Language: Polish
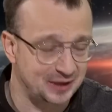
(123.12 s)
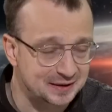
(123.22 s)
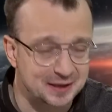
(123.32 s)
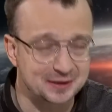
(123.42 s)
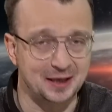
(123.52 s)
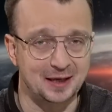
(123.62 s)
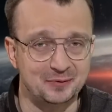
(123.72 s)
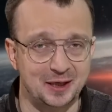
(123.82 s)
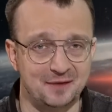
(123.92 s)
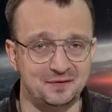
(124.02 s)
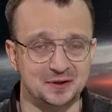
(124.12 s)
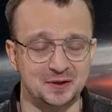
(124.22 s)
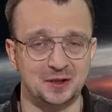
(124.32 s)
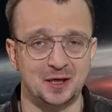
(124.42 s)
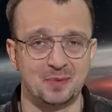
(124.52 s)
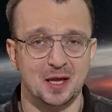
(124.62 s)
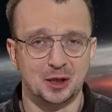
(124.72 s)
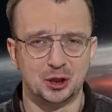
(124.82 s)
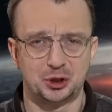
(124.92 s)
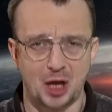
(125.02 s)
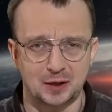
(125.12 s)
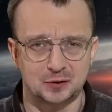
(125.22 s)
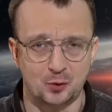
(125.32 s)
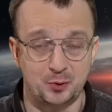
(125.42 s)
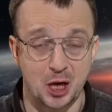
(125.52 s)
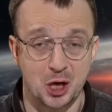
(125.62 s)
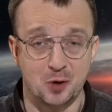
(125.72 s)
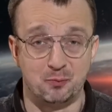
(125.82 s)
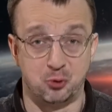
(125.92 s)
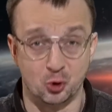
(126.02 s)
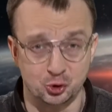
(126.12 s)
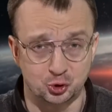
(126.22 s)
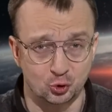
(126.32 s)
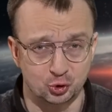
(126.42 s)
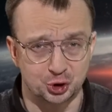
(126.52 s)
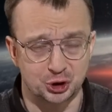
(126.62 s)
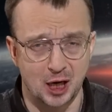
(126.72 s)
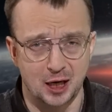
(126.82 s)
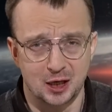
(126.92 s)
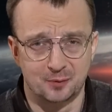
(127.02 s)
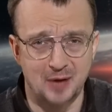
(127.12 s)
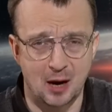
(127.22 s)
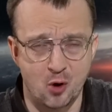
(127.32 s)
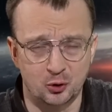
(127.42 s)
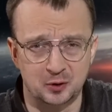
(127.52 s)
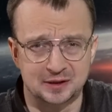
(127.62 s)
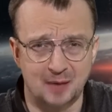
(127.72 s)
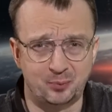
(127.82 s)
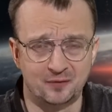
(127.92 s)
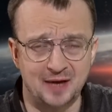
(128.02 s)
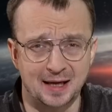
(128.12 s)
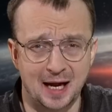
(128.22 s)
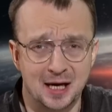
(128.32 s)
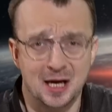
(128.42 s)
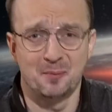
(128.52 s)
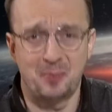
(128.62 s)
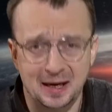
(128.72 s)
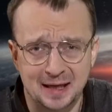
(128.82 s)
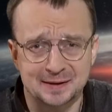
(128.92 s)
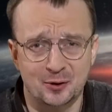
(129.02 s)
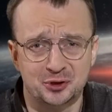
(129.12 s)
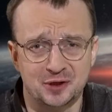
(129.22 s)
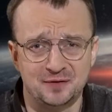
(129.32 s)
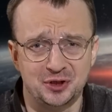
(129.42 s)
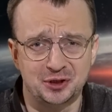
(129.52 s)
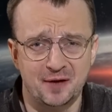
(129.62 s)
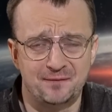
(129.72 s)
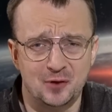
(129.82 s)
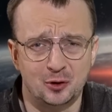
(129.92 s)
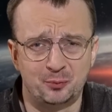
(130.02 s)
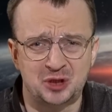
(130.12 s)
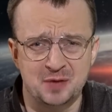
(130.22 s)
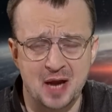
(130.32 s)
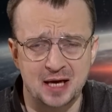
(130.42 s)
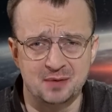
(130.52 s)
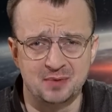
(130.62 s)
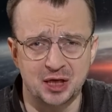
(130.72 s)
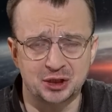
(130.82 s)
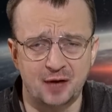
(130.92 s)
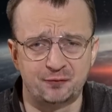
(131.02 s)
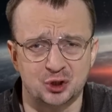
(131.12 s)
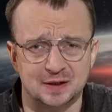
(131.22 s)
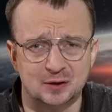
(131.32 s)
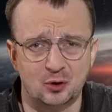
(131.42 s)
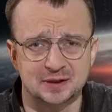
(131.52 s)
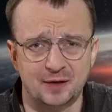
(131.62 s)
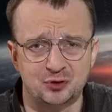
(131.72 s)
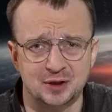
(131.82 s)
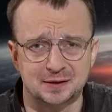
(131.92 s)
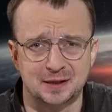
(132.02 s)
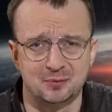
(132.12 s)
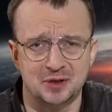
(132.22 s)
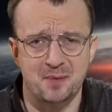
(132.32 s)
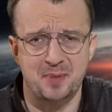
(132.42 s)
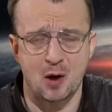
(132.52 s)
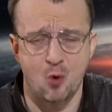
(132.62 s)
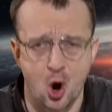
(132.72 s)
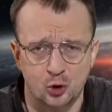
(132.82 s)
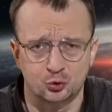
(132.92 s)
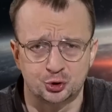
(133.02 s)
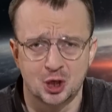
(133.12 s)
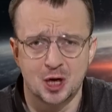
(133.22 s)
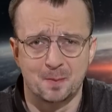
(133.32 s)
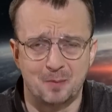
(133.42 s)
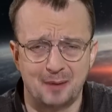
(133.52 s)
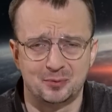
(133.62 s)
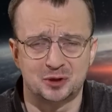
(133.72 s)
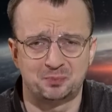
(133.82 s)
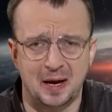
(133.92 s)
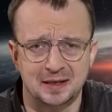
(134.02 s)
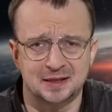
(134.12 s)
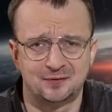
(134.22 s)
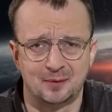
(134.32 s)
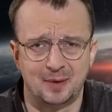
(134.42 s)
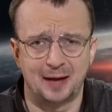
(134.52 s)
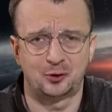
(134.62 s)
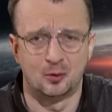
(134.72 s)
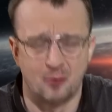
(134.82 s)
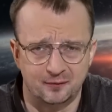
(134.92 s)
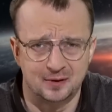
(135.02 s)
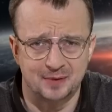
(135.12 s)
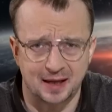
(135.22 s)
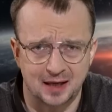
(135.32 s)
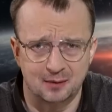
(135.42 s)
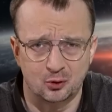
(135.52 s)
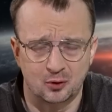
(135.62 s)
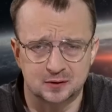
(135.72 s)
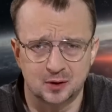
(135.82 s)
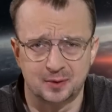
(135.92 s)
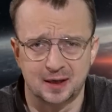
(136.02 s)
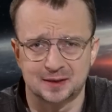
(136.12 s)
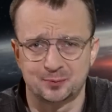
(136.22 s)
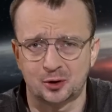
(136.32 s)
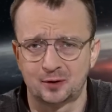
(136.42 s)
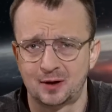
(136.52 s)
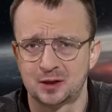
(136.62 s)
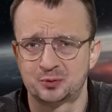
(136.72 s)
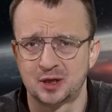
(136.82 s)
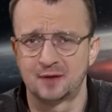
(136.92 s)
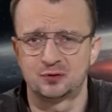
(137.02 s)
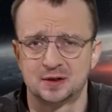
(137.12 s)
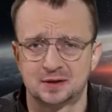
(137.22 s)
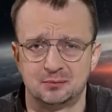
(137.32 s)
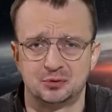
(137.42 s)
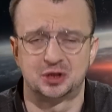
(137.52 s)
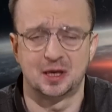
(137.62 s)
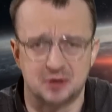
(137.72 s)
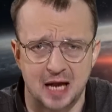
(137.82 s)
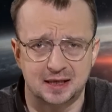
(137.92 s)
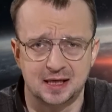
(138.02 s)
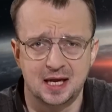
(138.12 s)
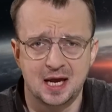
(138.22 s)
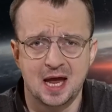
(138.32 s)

prezenterem telewizyjnym i tak sobie ucznie Białoruś zapowiada. Pajac oczywiście wyolbrzymia i miesza wszystko ze wszystkim. Nie Białoruś ma być państwem atomowym, nadal mogą sobie eksportować przede wszystkim ziemniaki,